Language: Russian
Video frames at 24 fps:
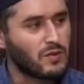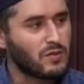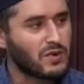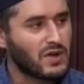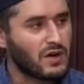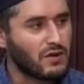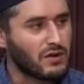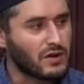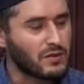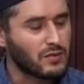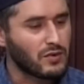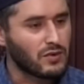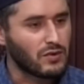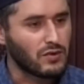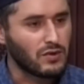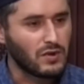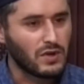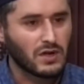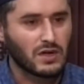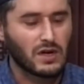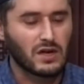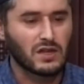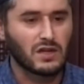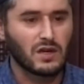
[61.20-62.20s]
мы говорим
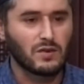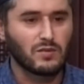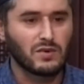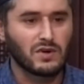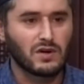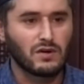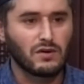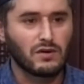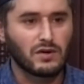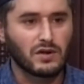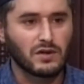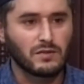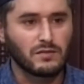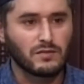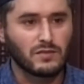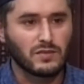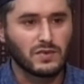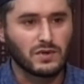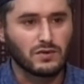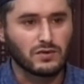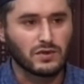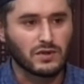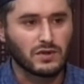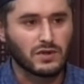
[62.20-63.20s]
хула, когда мы говорим
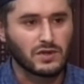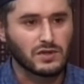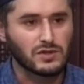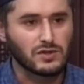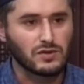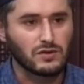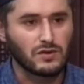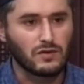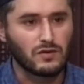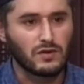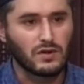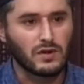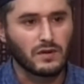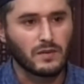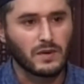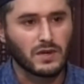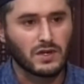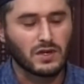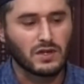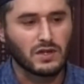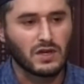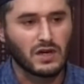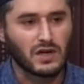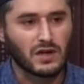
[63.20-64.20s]
вот это слово,
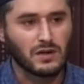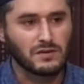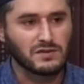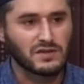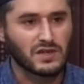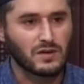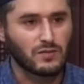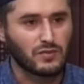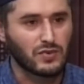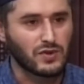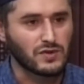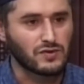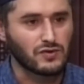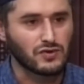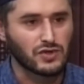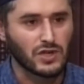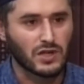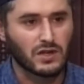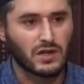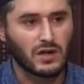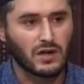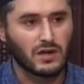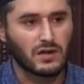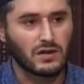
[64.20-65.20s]
это на арабском будет
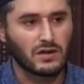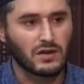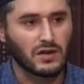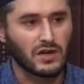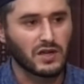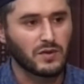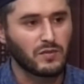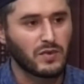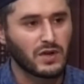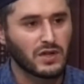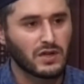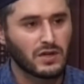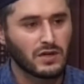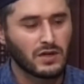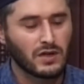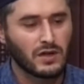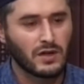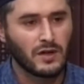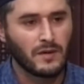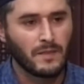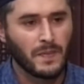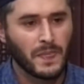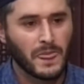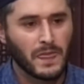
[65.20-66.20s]
звучать как рибат.
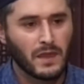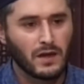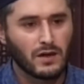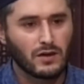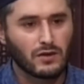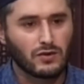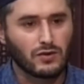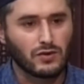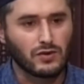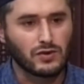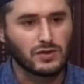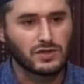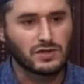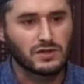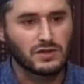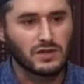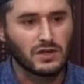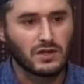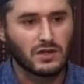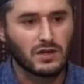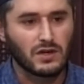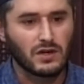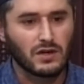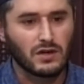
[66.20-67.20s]
То есть
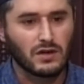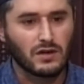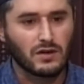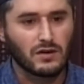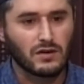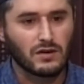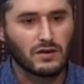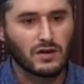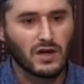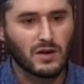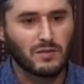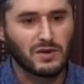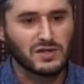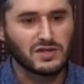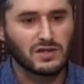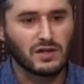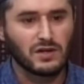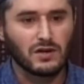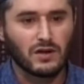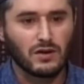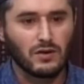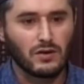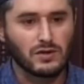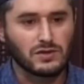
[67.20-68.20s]
это, как
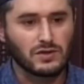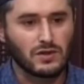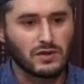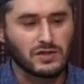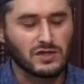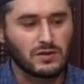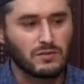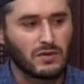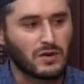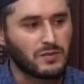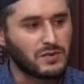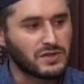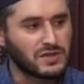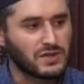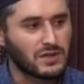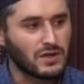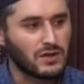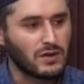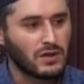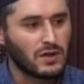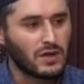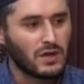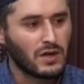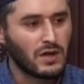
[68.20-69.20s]
посланник Аллаха
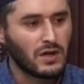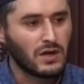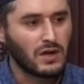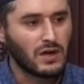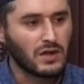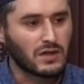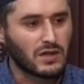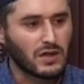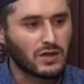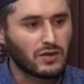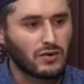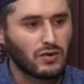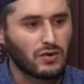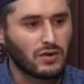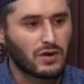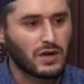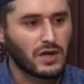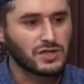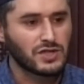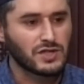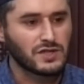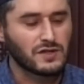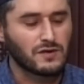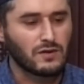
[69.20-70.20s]
описал, это то
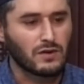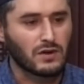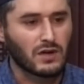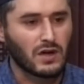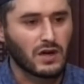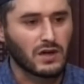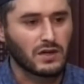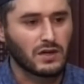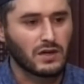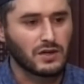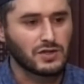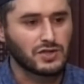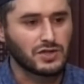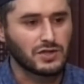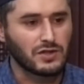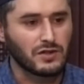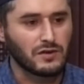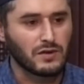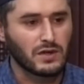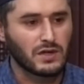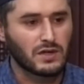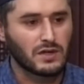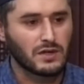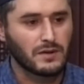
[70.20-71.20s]
качество, когда
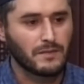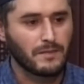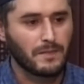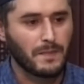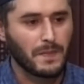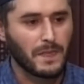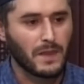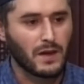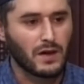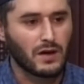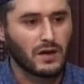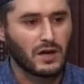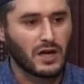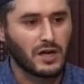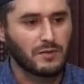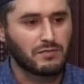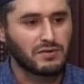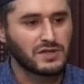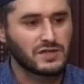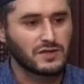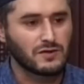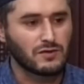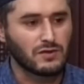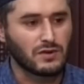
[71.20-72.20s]
человек э,
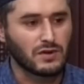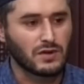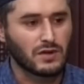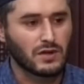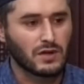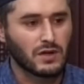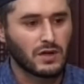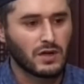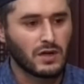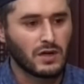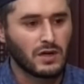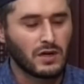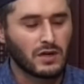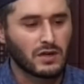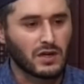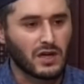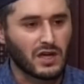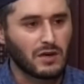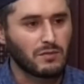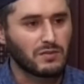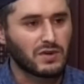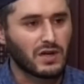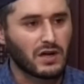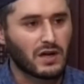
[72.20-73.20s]
описывает
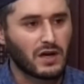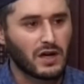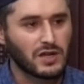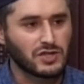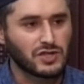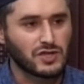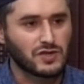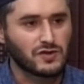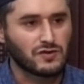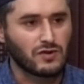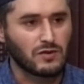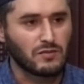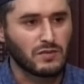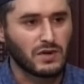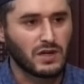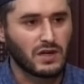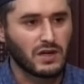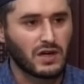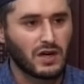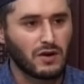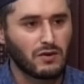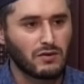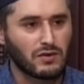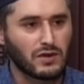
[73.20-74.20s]
каким-то качеством или
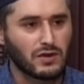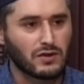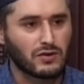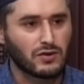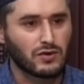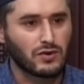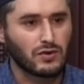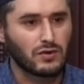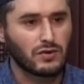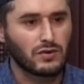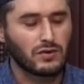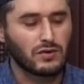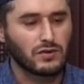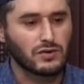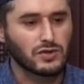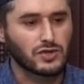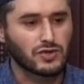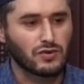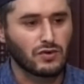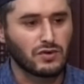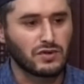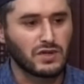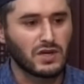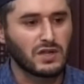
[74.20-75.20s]
говорит то,
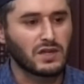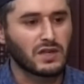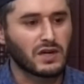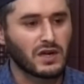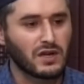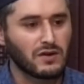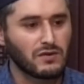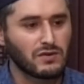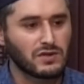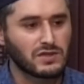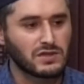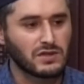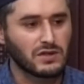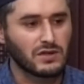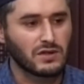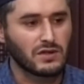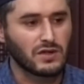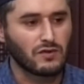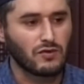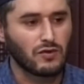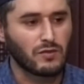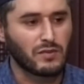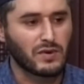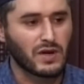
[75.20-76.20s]
что не нравится
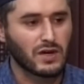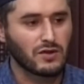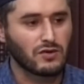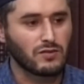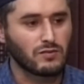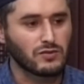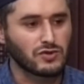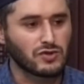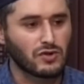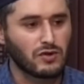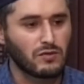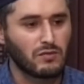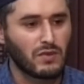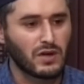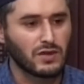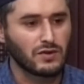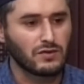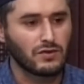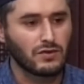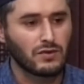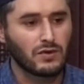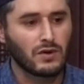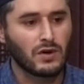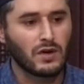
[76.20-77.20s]
его
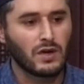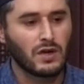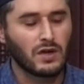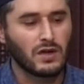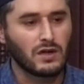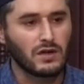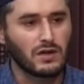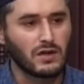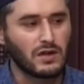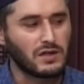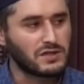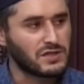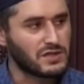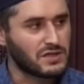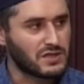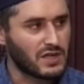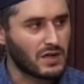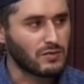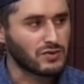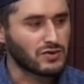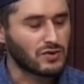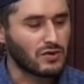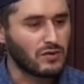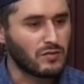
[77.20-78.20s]
брату-мусульманину – или сестре
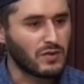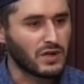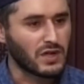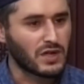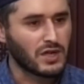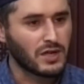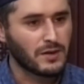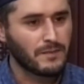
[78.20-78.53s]
мусульманки.